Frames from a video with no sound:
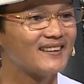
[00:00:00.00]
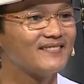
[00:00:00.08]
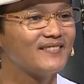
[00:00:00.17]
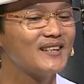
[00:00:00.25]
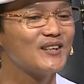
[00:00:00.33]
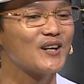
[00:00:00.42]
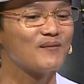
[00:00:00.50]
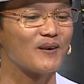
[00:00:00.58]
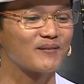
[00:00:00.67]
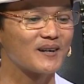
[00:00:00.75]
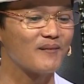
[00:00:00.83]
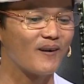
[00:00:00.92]
anh vinh có
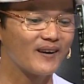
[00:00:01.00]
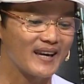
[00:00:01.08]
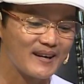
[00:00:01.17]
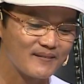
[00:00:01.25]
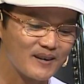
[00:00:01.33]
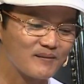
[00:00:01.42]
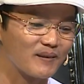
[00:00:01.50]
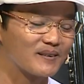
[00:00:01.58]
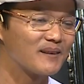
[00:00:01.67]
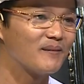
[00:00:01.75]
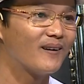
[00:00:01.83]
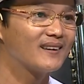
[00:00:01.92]
một cái món em có
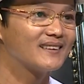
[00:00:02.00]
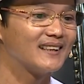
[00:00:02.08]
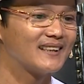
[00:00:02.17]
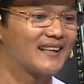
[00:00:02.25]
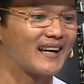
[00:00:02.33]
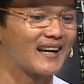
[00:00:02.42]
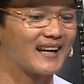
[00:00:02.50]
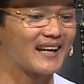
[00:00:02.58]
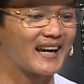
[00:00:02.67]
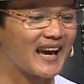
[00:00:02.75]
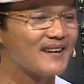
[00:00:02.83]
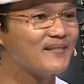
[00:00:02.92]
một cái món thì thế là
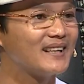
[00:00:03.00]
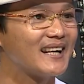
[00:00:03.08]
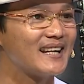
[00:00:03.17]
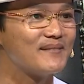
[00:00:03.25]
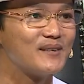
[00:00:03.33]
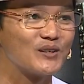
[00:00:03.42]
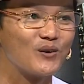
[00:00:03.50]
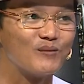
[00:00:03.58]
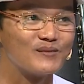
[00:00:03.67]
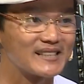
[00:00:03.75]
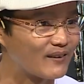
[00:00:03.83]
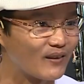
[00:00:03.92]
à, hai bên anh em mình
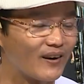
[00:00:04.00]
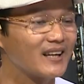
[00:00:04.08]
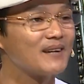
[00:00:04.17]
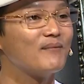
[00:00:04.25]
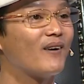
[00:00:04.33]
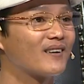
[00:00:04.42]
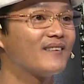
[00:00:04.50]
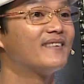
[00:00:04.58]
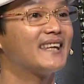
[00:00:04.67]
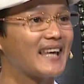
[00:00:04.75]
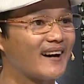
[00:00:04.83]
cùng trao đổi cái món đó với